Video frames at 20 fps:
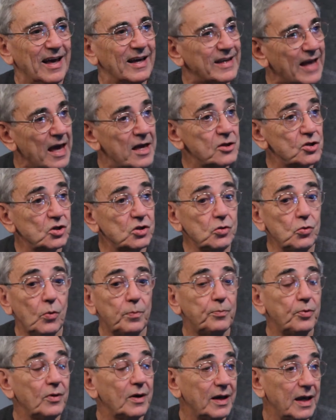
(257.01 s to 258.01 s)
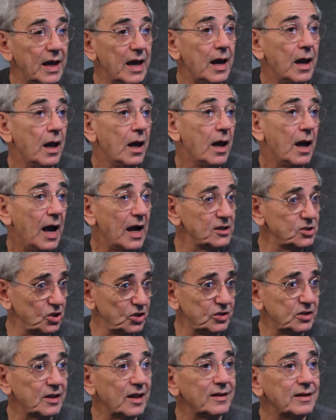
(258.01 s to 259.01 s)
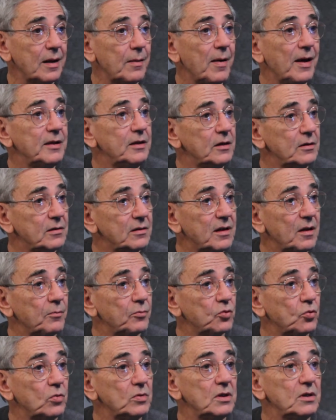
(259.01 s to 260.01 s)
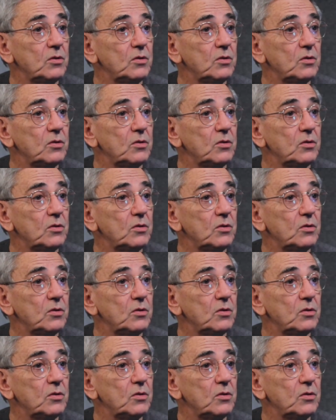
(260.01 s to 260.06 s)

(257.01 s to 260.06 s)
que a gente criou, porque a gente está trabalhando o tempo todo,